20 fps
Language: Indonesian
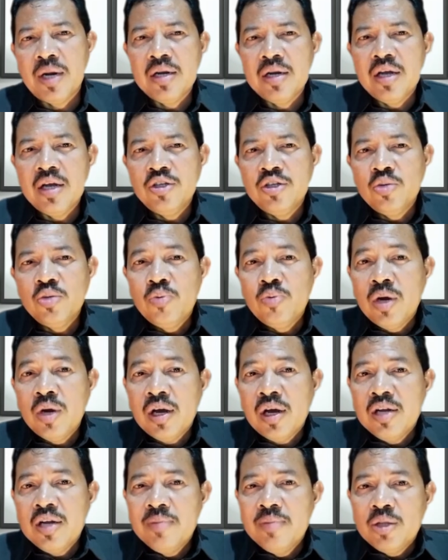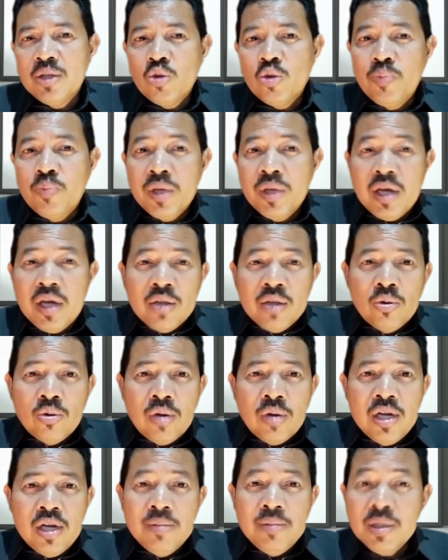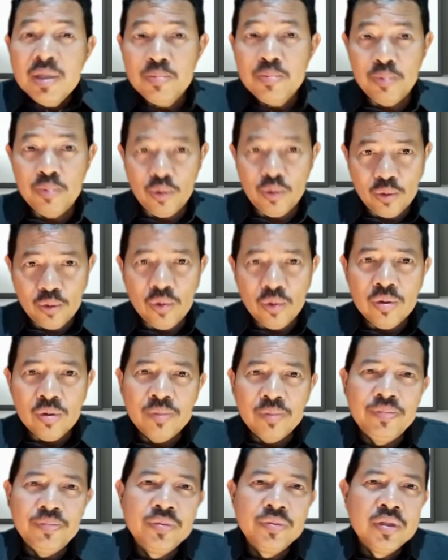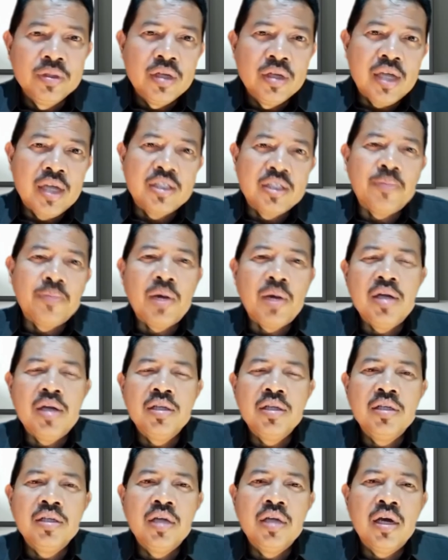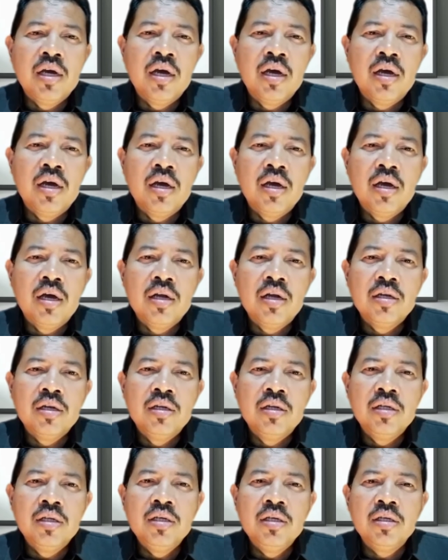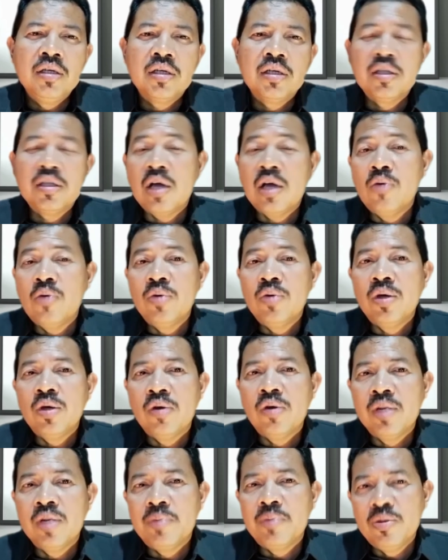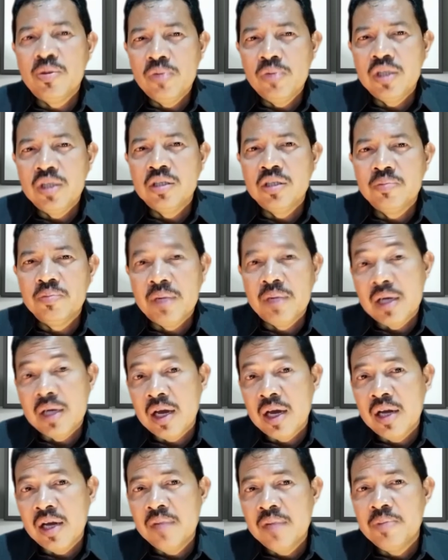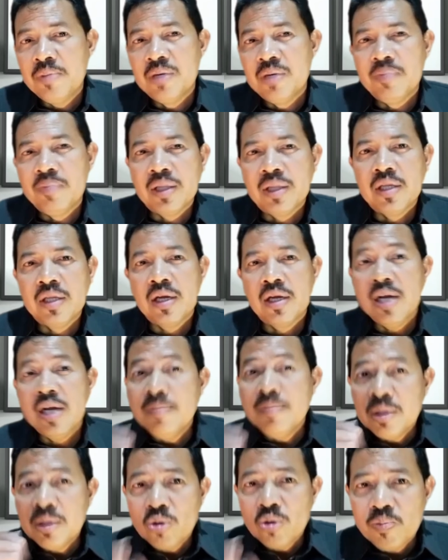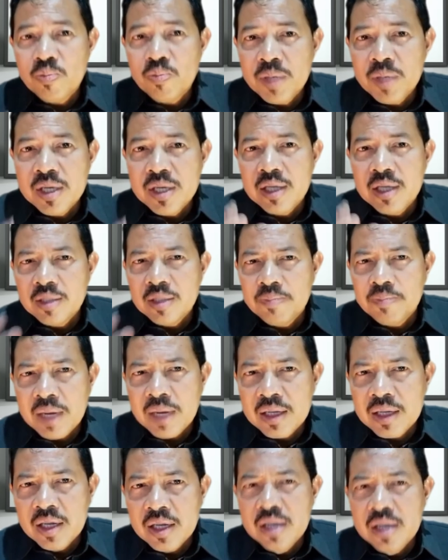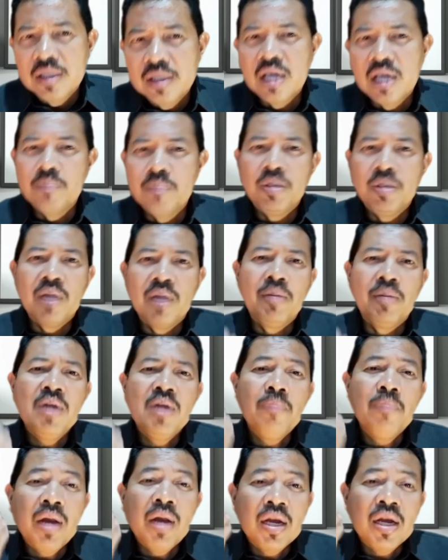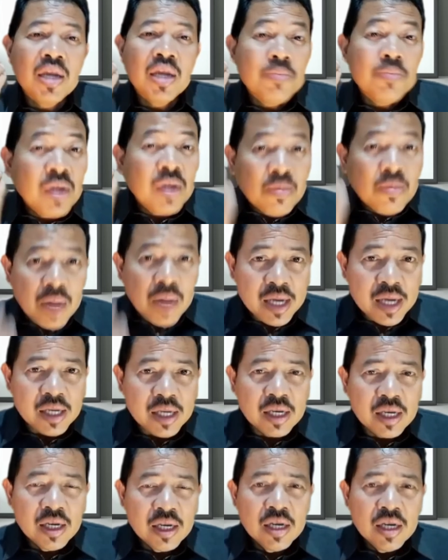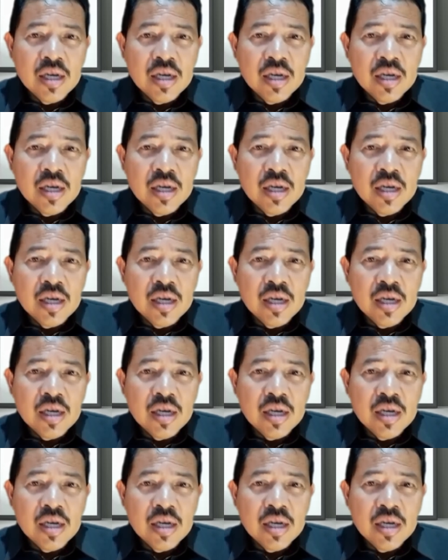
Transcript: Peran dari sebuah kalimat topik atau kalimat pokok acap kali tidak diketahui oleh penulis, padahal penempatan kalimat topik yang tepat dan pengabuan paragraf yang baik